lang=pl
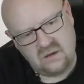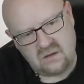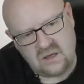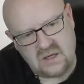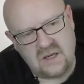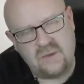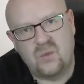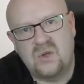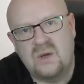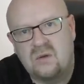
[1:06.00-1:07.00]
Kolejne
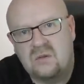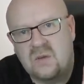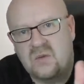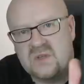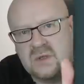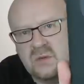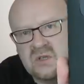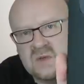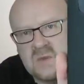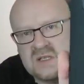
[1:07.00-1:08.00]
pudełko tutaj pod spodem już
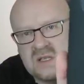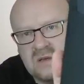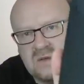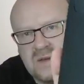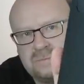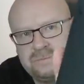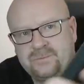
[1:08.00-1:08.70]
jest plastikowe.